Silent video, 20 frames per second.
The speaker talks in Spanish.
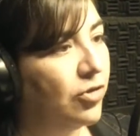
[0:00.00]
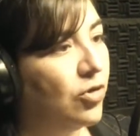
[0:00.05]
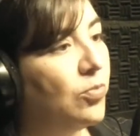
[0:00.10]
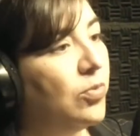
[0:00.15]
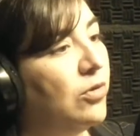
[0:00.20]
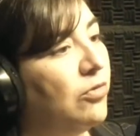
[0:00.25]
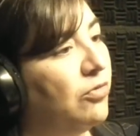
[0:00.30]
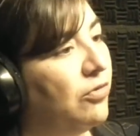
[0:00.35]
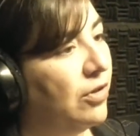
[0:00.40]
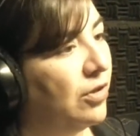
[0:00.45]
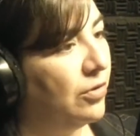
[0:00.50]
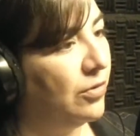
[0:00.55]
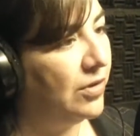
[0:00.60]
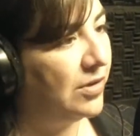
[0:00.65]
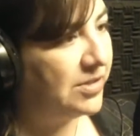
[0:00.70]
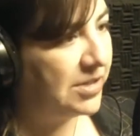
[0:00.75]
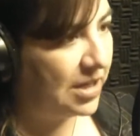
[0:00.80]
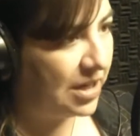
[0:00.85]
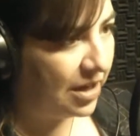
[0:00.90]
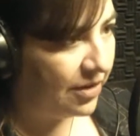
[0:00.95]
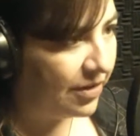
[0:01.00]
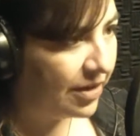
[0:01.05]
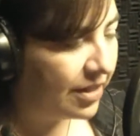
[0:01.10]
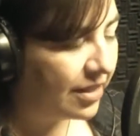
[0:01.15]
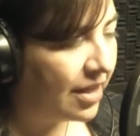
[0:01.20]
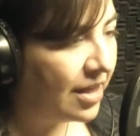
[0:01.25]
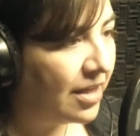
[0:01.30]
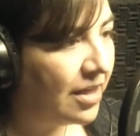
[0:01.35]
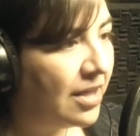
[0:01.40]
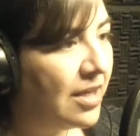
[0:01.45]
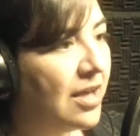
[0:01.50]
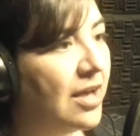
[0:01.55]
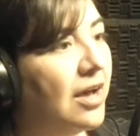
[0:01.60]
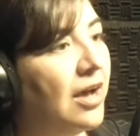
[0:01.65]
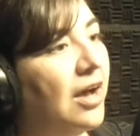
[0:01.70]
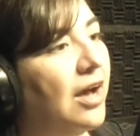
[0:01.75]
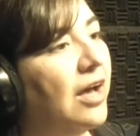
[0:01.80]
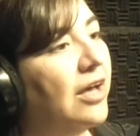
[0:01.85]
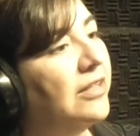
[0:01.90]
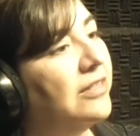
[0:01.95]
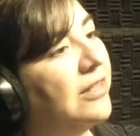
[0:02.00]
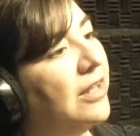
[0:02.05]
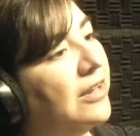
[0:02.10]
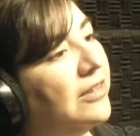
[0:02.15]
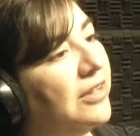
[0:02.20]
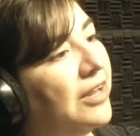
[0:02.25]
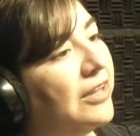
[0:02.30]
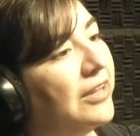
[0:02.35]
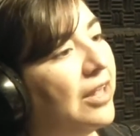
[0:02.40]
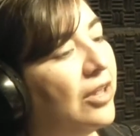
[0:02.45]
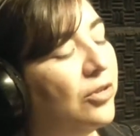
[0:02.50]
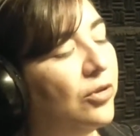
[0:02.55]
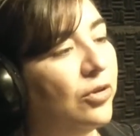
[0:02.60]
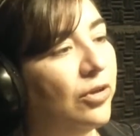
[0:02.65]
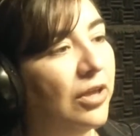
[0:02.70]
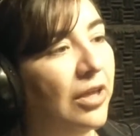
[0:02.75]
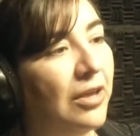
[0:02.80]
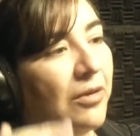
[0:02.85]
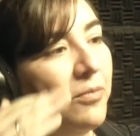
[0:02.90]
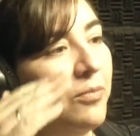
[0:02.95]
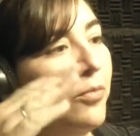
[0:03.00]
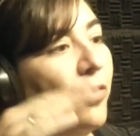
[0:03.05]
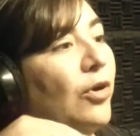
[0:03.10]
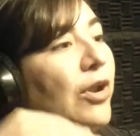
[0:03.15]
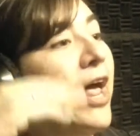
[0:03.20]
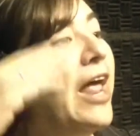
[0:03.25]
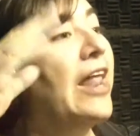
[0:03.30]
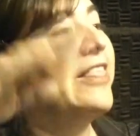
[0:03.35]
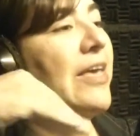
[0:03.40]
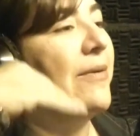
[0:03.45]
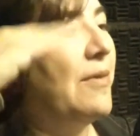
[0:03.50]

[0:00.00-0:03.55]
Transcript: Yo prefiero decir la verdad a estar tratando de embolar,